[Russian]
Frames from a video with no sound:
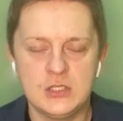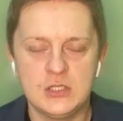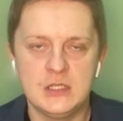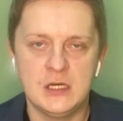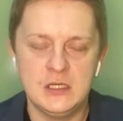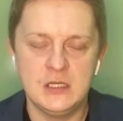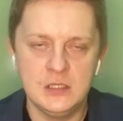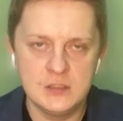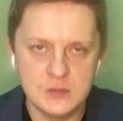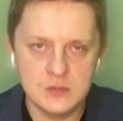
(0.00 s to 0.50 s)

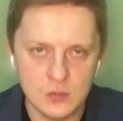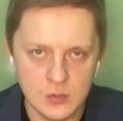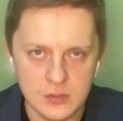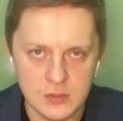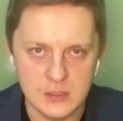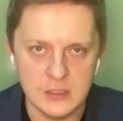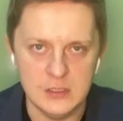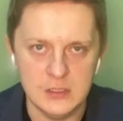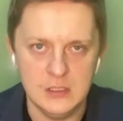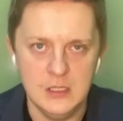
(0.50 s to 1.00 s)
Наш
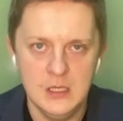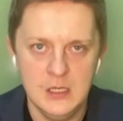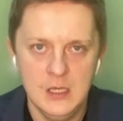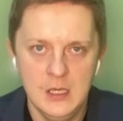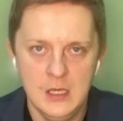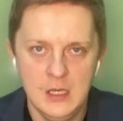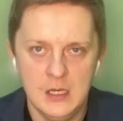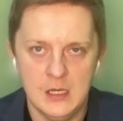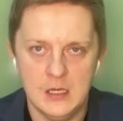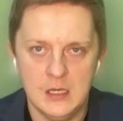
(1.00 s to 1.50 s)

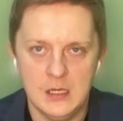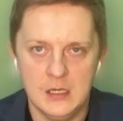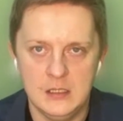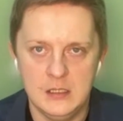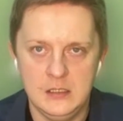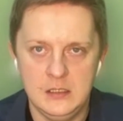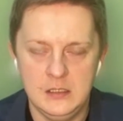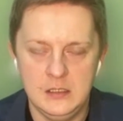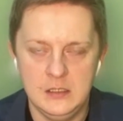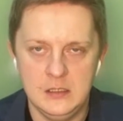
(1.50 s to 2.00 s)
традиционный
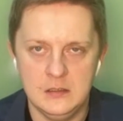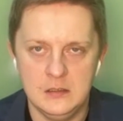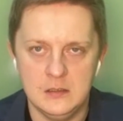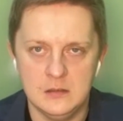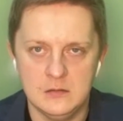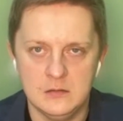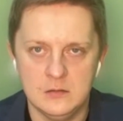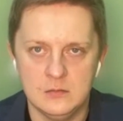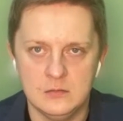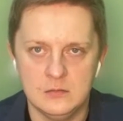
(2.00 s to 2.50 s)
э,
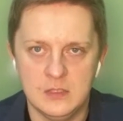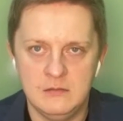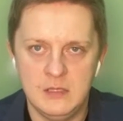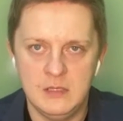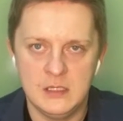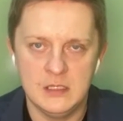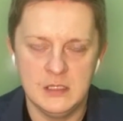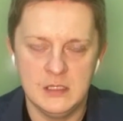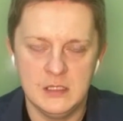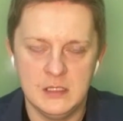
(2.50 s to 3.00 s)
и,
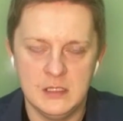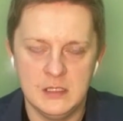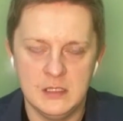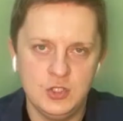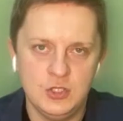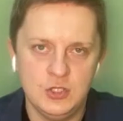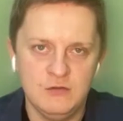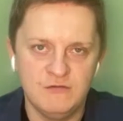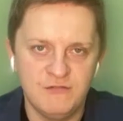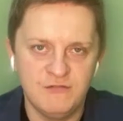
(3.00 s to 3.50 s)
ну,
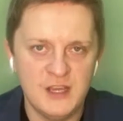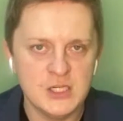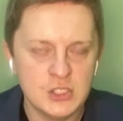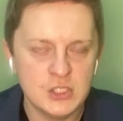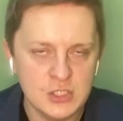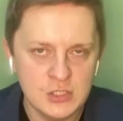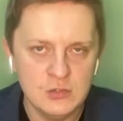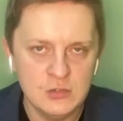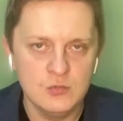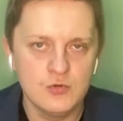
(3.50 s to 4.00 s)
наверное,
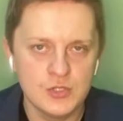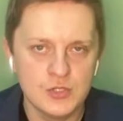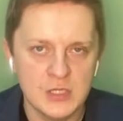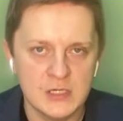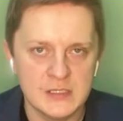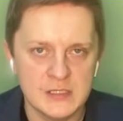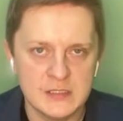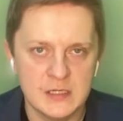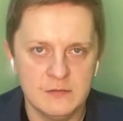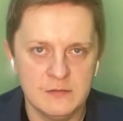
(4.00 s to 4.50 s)
очень важный и
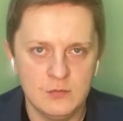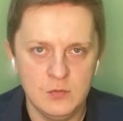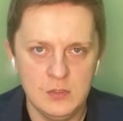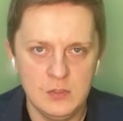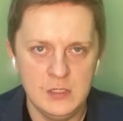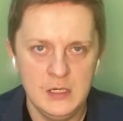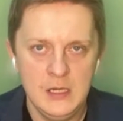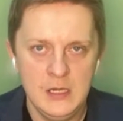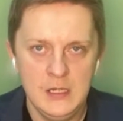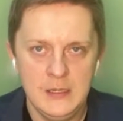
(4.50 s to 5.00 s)
нужный
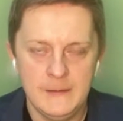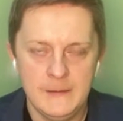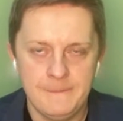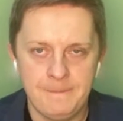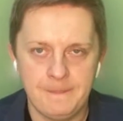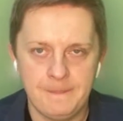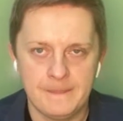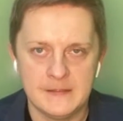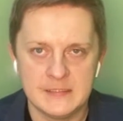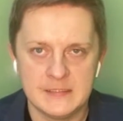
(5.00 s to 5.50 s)
разговор –
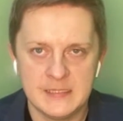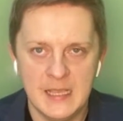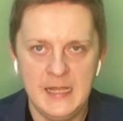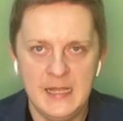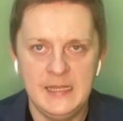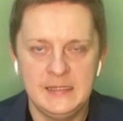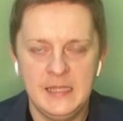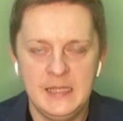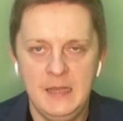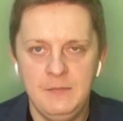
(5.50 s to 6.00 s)

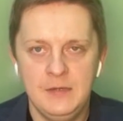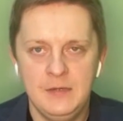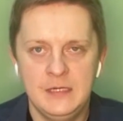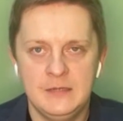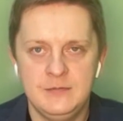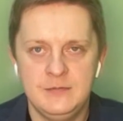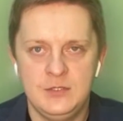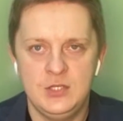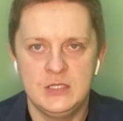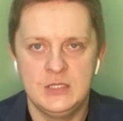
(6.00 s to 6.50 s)
с Гарри
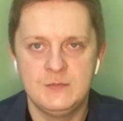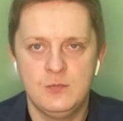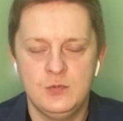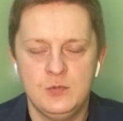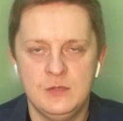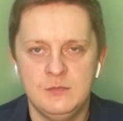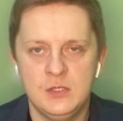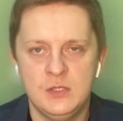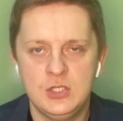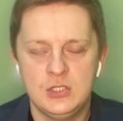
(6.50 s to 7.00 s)
Табахом
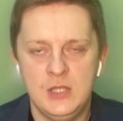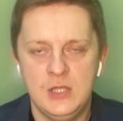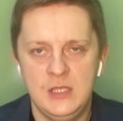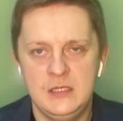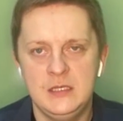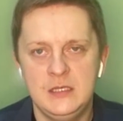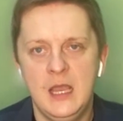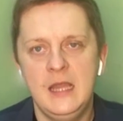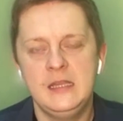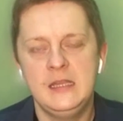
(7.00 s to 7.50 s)
сейчас будем
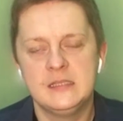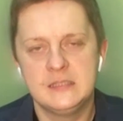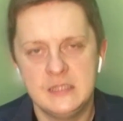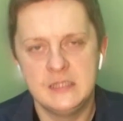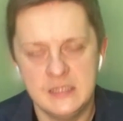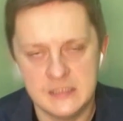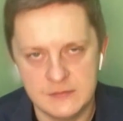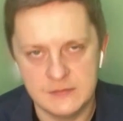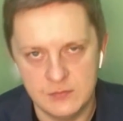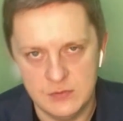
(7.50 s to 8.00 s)
начинать.
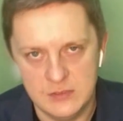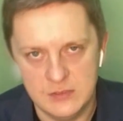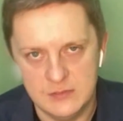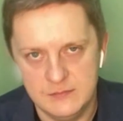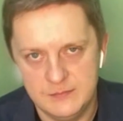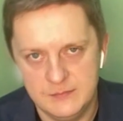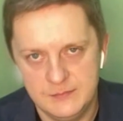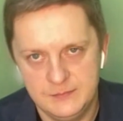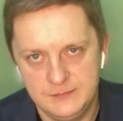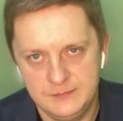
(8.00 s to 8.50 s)
Гарри,
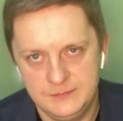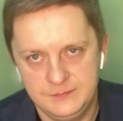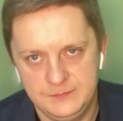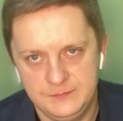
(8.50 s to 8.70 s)
здравствуйте.